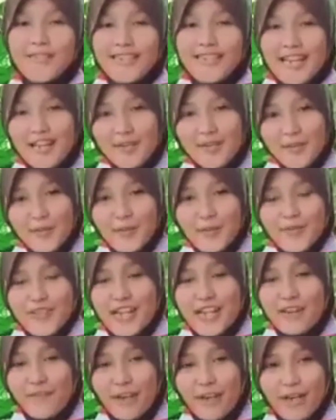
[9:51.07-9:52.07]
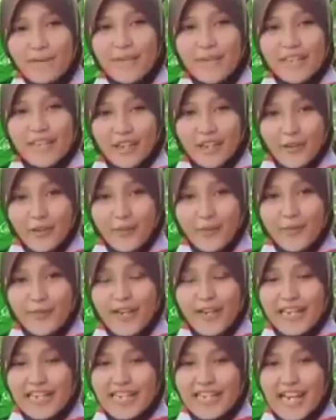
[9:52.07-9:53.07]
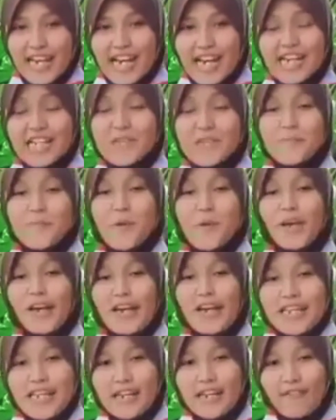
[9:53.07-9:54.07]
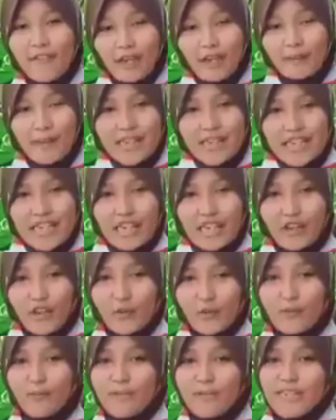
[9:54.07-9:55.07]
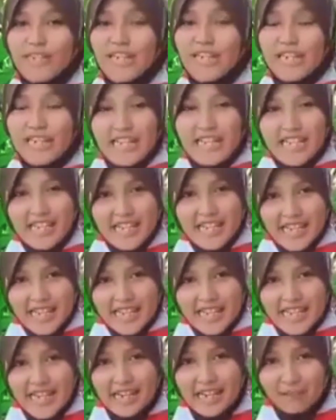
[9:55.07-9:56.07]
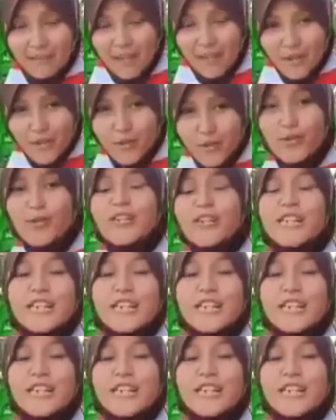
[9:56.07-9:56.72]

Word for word: Pesan untuk Sapra Mandiri Group dari saya, semoga Sapra Mandiri Group menjadi instansi yang maju,